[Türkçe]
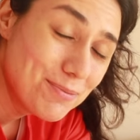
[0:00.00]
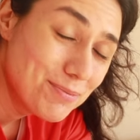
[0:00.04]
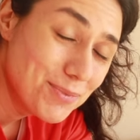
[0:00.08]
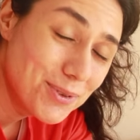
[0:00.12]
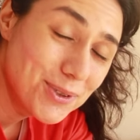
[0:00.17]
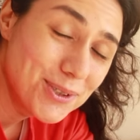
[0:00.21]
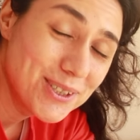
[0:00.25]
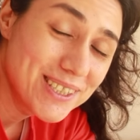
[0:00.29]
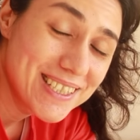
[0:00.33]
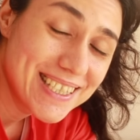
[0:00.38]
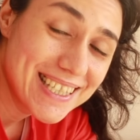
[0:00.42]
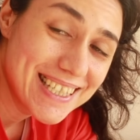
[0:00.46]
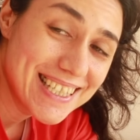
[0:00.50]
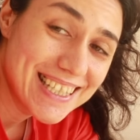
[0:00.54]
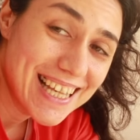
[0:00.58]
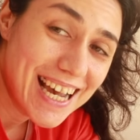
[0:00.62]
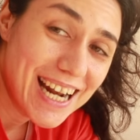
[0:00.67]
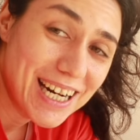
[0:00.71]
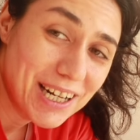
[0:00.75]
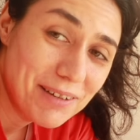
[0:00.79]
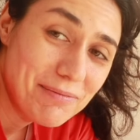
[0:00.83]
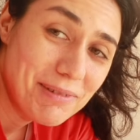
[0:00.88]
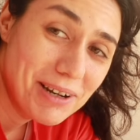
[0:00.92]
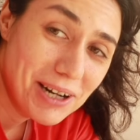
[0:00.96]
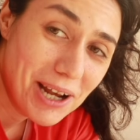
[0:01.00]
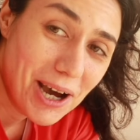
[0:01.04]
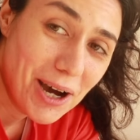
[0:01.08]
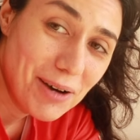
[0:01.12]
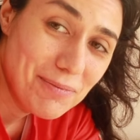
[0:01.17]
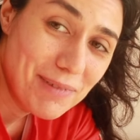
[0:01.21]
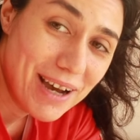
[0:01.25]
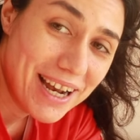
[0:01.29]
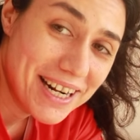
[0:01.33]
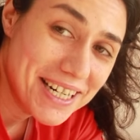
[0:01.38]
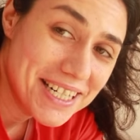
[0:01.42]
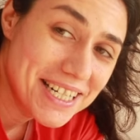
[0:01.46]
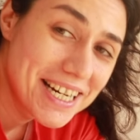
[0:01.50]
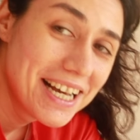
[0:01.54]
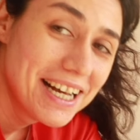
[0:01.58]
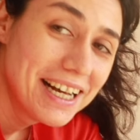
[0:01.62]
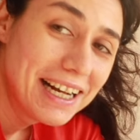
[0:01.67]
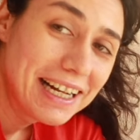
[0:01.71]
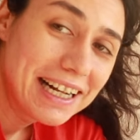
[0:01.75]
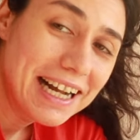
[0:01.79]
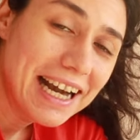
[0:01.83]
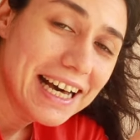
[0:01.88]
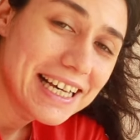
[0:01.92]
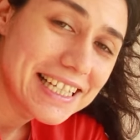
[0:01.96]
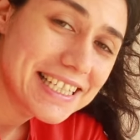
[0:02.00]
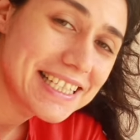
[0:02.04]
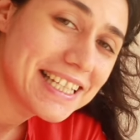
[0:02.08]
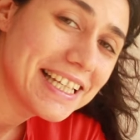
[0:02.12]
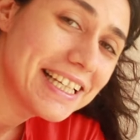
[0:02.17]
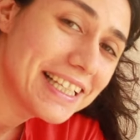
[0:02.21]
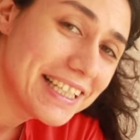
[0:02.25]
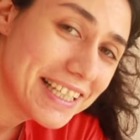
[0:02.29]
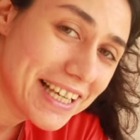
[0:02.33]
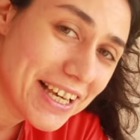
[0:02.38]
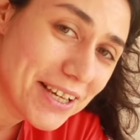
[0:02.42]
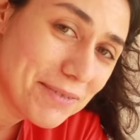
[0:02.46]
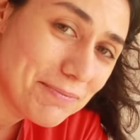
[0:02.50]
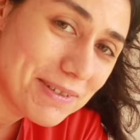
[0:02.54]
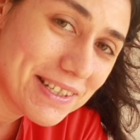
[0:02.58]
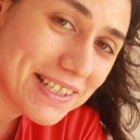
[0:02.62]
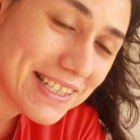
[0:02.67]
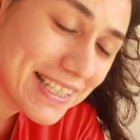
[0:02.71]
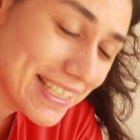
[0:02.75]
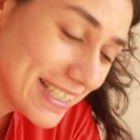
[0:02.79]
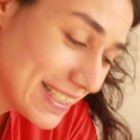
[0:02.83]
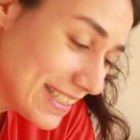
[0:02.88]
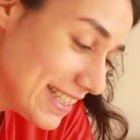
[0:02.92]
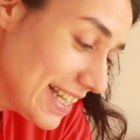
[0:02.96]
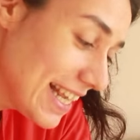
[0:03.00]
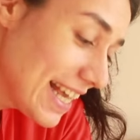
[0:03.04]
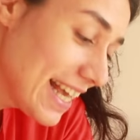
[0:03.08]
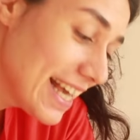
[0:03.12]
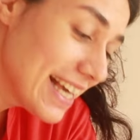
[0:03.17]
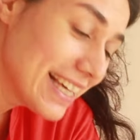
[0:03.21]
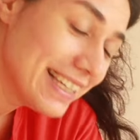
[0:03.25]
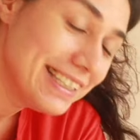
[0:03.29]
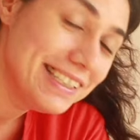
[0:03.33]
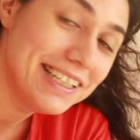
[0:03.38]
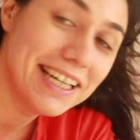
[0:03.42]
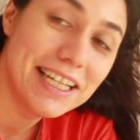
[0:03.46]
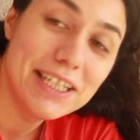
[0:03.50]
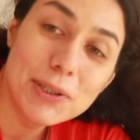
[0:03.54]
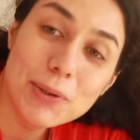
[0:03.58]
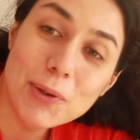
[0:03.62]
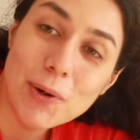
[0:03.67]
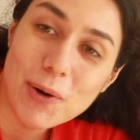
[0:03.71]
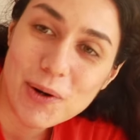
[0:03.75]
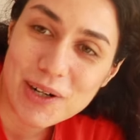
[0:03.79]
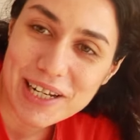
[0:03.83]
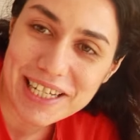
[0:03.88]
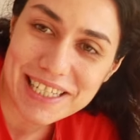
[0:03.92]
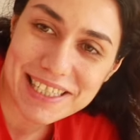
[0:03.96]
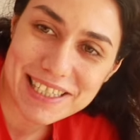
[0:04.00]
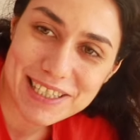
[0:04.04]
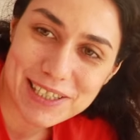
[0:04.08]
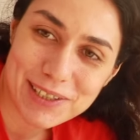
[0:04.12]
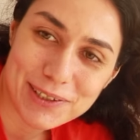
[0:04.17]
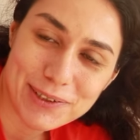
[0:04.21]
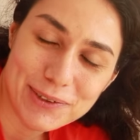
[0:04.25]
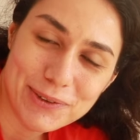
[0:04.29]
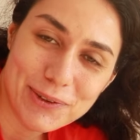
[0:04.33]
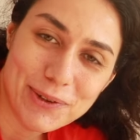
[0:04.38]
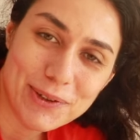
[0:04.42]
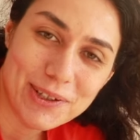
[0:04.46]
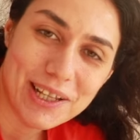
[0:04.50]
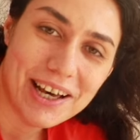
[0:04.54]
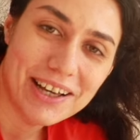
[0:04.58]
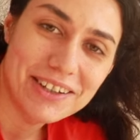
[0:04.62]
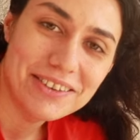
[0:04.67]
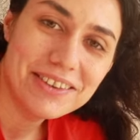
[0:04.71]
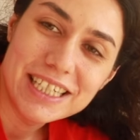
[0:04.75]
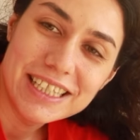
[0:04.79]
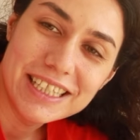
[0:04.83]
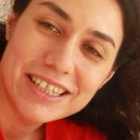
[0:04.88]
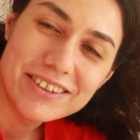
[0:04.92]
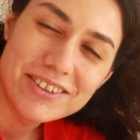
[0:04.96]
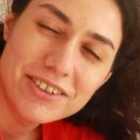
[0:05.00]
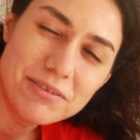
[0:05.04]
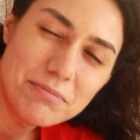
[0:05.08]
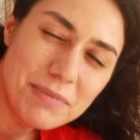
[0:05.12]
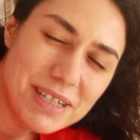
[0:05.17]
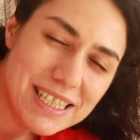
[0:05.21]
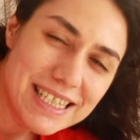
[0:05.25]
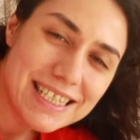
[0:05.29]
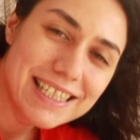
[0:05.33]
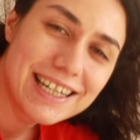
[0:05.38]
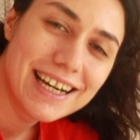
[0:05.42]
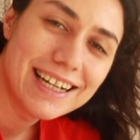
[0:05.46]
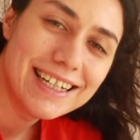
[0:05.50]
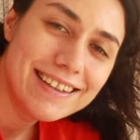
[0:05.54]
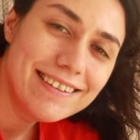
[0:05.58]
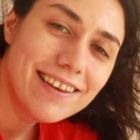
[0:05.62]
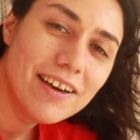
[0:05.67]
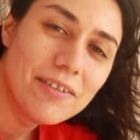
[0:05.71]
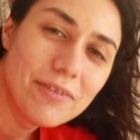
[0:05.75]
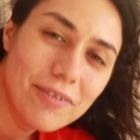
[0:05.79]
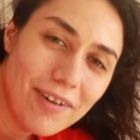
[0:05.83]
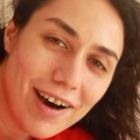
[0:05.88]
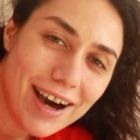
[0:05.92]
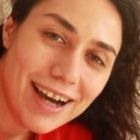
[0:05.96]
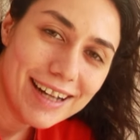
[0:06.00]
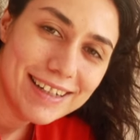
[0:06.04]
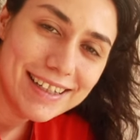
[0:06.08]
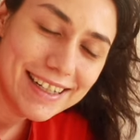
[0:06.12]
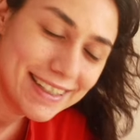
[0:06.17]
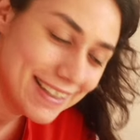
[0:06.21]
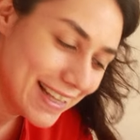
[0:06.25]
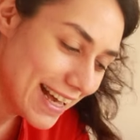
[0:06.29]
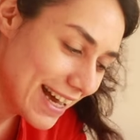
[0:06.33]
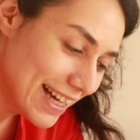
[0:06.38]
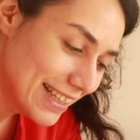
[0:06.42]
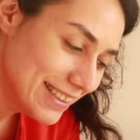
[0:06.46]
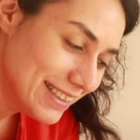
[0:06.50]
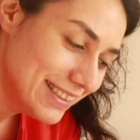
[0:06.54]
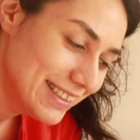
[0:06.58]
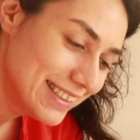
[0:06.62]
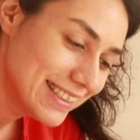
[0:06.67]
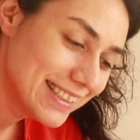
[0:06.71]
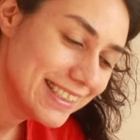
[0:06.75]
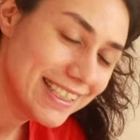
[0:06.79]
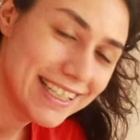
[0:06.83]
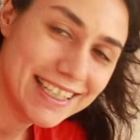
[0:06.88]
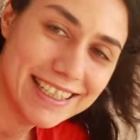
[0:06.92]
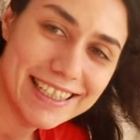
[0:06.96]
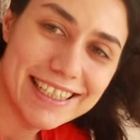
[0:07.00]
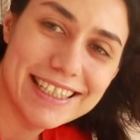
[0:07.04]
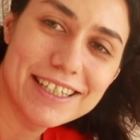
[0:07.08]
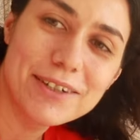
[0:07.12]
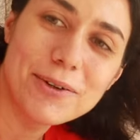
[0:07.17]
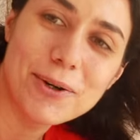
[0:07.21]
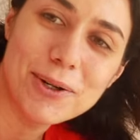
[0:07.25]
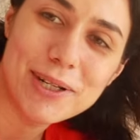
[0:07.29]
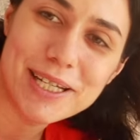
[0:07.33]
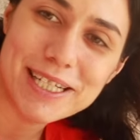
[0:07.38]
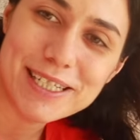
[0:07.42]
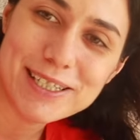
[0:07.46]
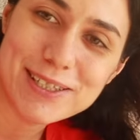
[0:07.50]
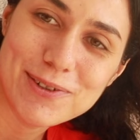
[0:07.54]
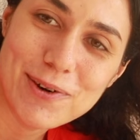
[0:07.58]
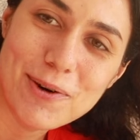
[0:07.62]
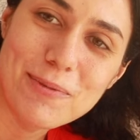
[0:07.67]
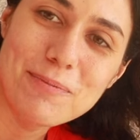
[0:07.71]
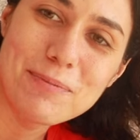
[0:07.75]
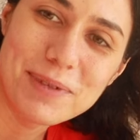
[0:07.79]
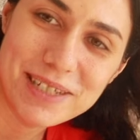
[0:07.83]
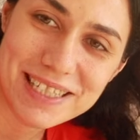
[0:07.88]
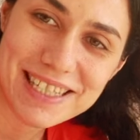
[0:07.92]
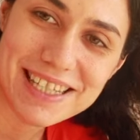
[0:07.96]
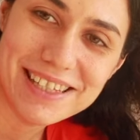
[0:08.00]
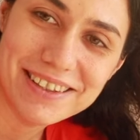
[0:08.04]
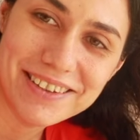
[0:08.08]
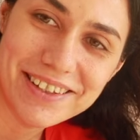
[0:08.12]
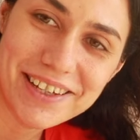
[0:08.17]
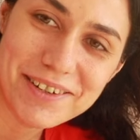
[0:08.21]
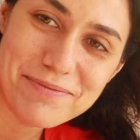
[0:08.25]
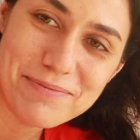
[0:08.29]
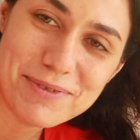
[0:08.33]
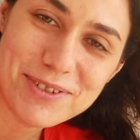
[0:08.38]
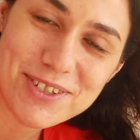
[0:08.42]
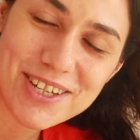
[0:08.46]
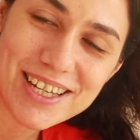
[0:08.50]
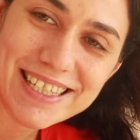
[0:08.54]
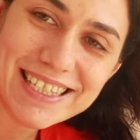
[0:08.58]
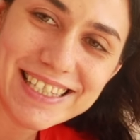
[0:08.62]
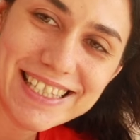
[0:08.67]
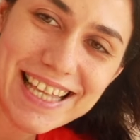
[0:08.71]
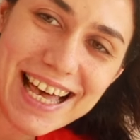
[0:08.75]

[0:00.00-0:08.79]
Bugün sizlerle beraber KS Games'in yeni koleksiyonu olan, inanılmaz kalite vaat eden yeni koleksiyon puzzle'ı yapacağız.